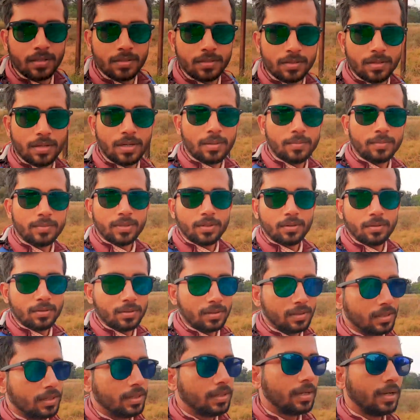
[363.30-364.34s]
तो आप ज़रूर
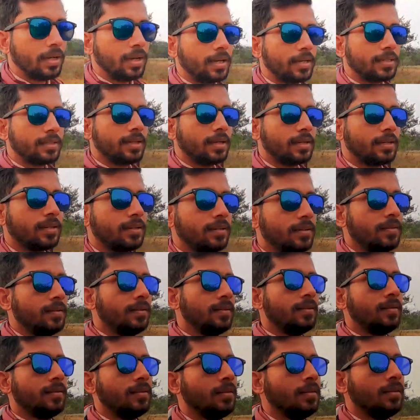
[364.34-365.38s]
आगे जाकर
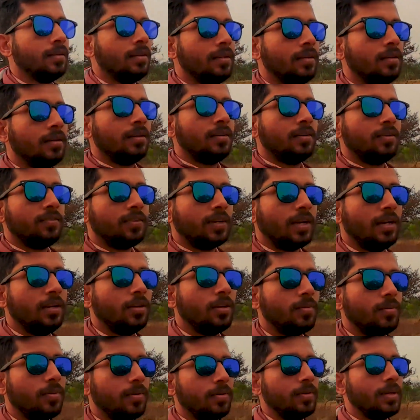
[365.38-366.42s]

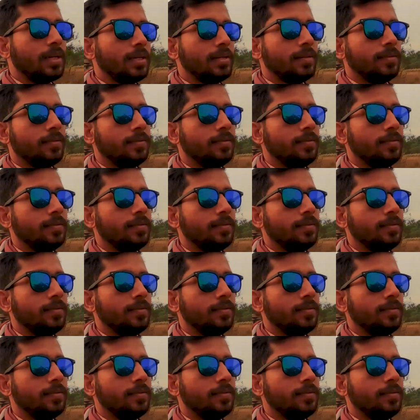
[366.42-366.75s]
फेलियर बनोगे